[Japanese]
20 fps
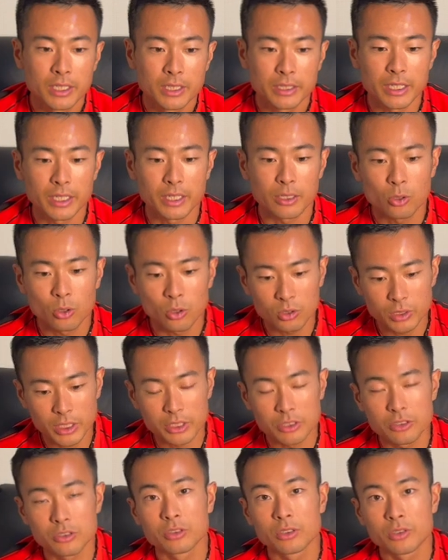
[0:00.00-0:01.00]
でここ
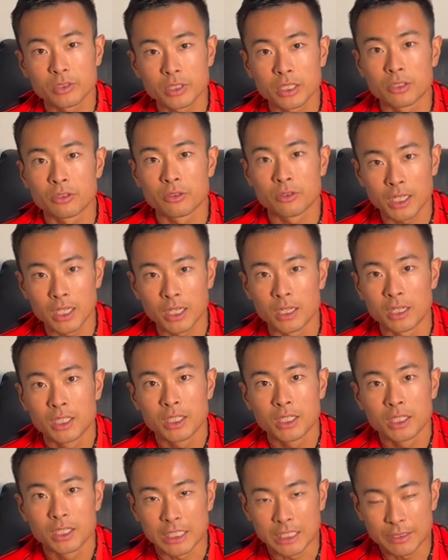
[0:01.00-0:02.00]
で重要なのは
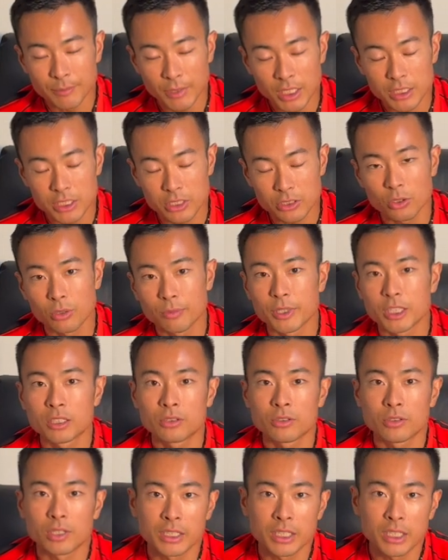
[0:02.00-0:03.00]
今自己
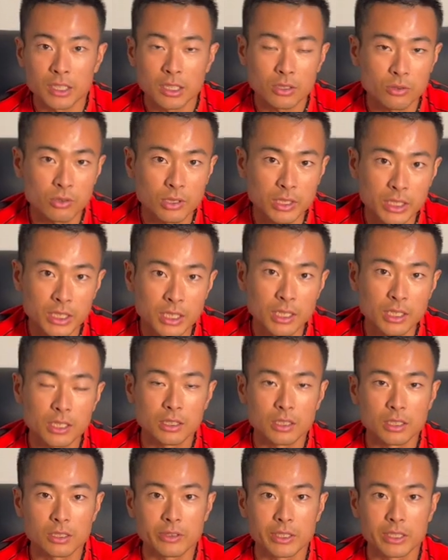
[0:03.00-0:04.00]
ベストが出たとか出な
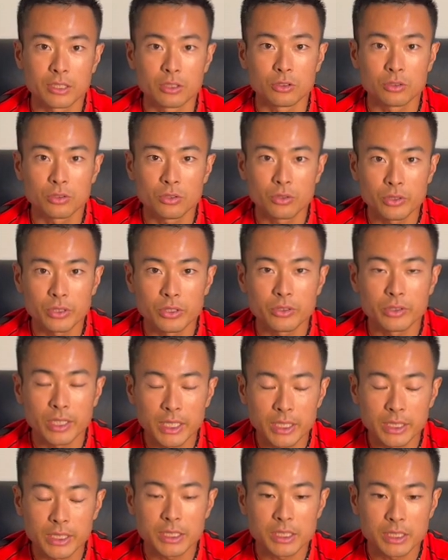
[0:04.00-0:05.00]
かったとかっていうそういう
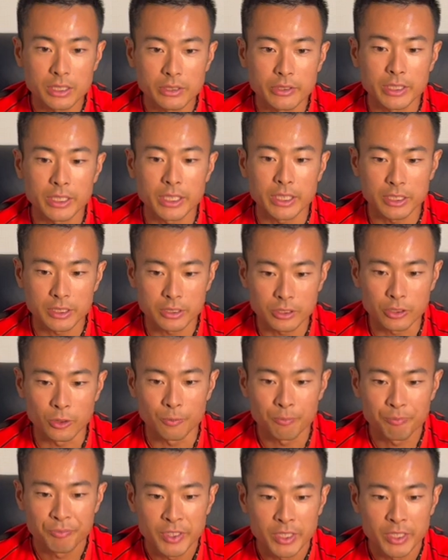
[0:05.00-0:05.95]
話ではないんですよ、